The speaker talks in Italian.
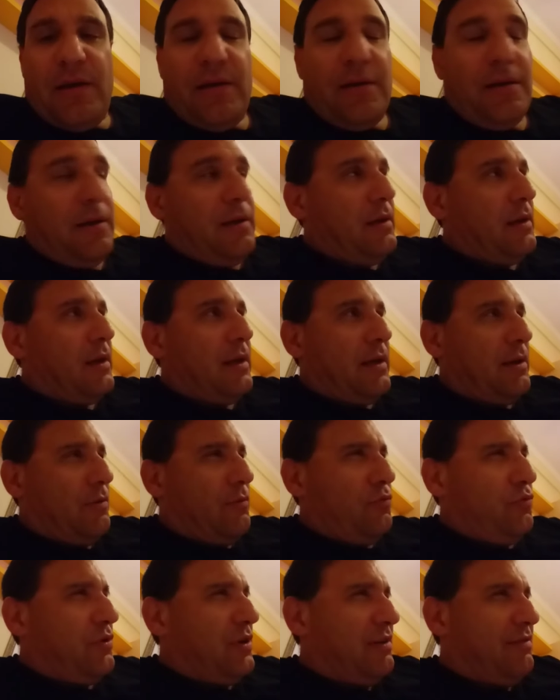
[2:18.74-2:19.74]
che ho
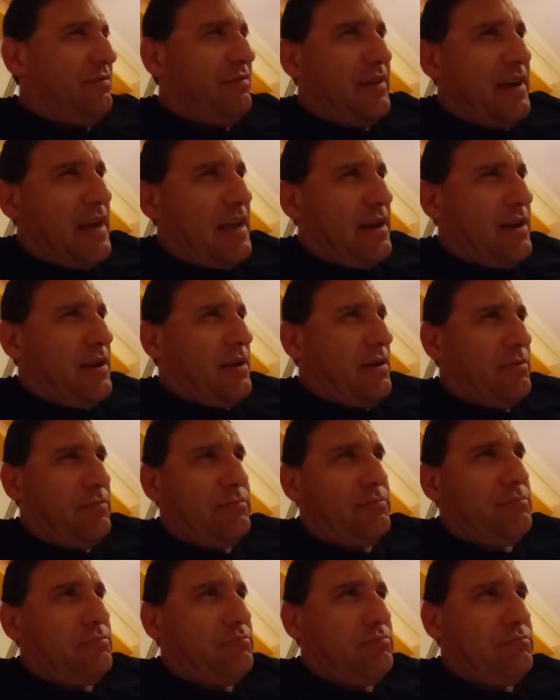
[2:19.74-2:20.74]
avuto a che fare
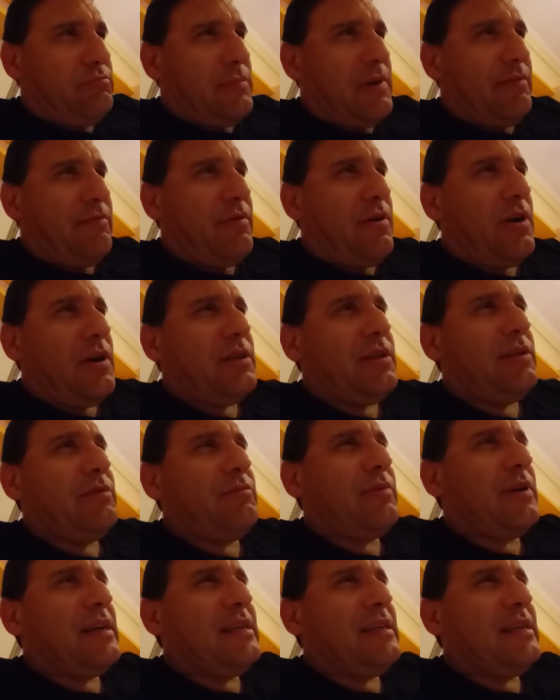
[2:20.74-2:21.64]
una volta in un